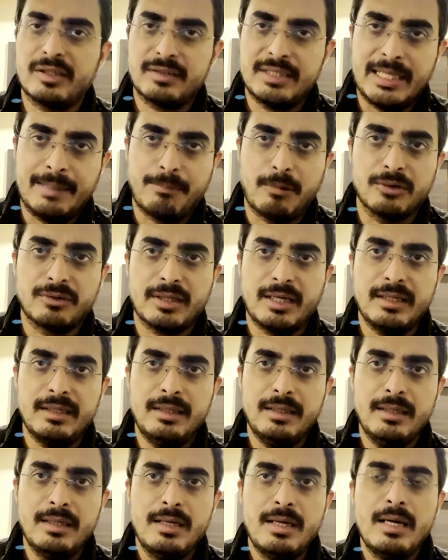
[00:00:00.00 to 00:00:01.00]
सकते हैं
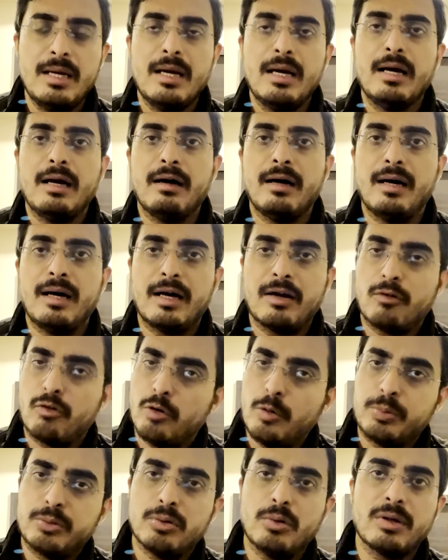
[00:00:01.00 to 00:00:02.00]
पहुंचाइए
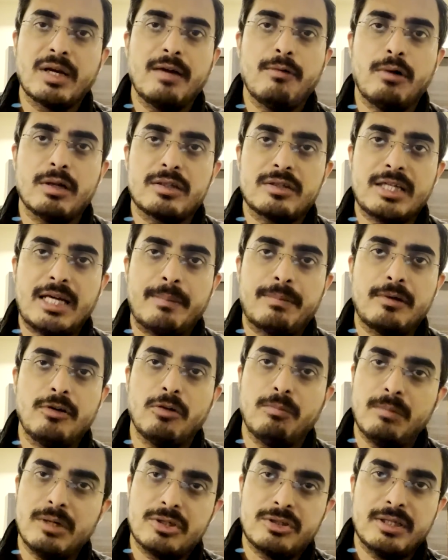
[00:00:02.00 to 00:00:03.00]
ग्रुप्स होंगे व्हाट्सएप
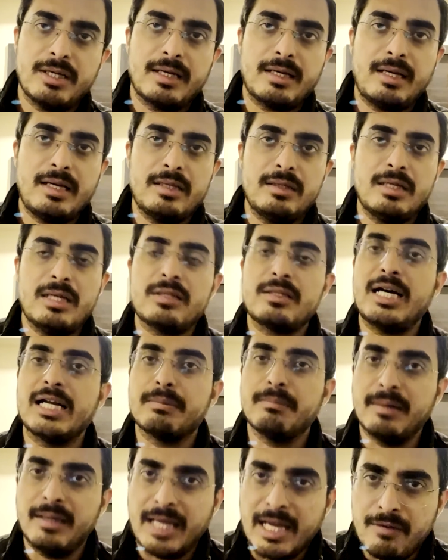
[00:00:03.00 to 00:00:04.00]
के उनमें शेयर कीजिए
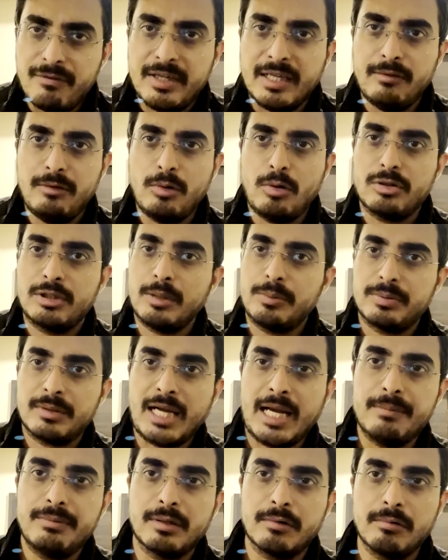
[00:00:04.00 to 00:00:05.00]
साथ में लाइव टीवी को
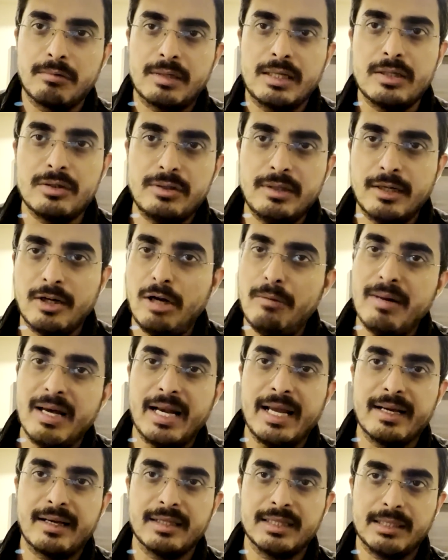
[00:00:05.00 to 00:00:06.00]
सब्सक्राइब जरूर कीजिएगा
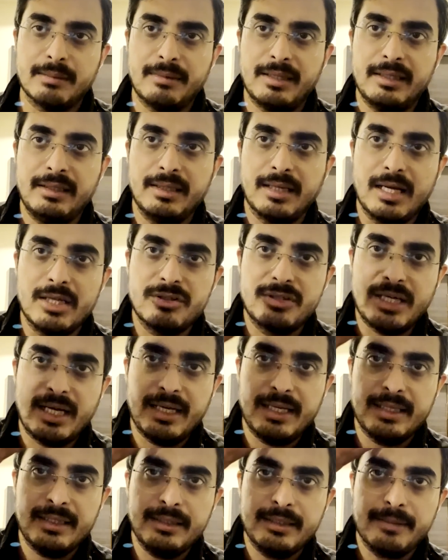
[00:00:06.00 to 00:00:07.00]
और आइकन दबाइएगा
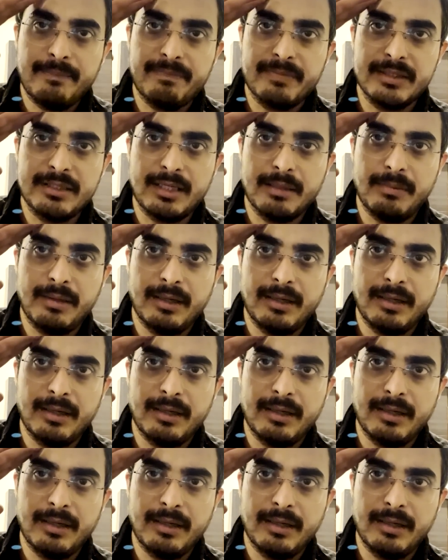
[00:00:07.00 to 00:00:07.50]
जय हिंद जय